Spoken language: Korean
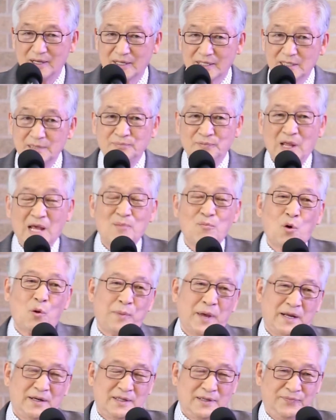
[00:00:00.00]
그럼 내
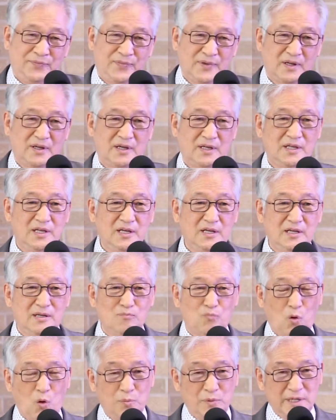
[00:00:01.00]
몸에는 이
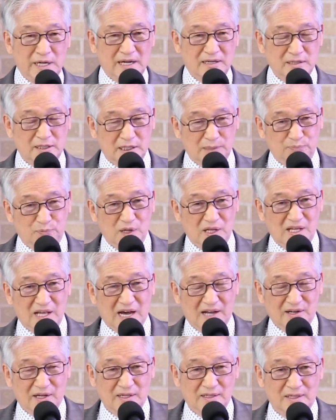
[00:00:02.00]
몸이라는 껍데기
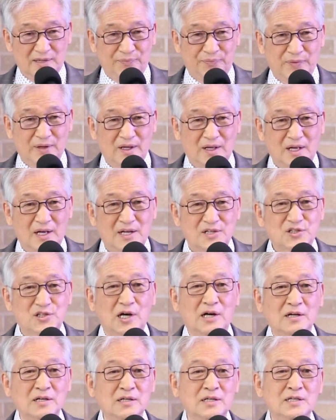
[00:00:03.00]
안에는
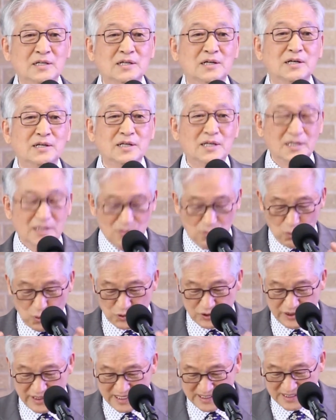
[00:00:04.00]
성령이
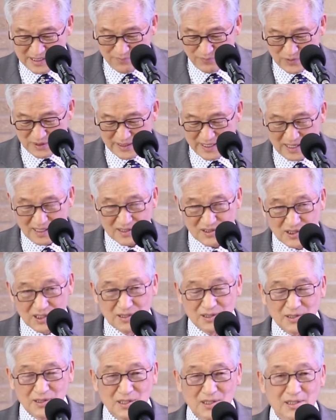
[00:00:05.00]
오셔야 됩니다.
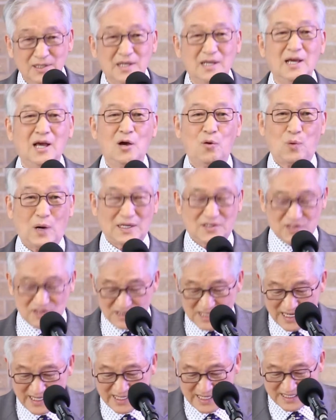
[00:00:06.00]
성령이 와서
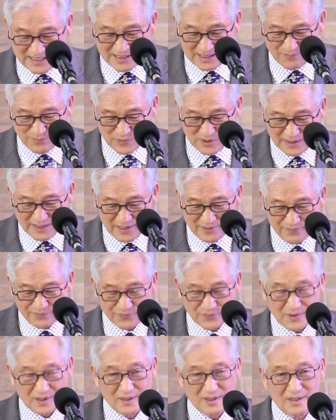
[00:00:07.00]
살아야 됩니다.
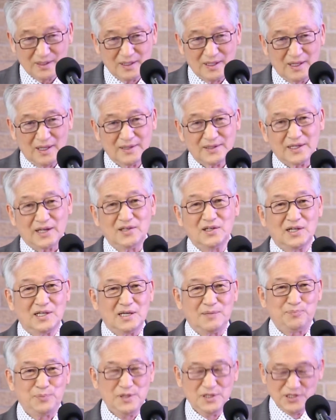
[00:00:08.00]
자,
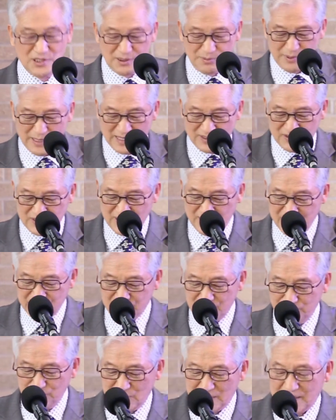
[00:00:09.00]
여기 빈집이 한 채
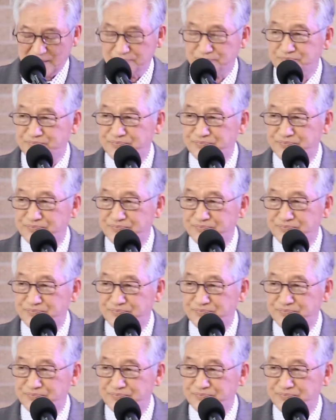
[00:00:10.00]
있습니다.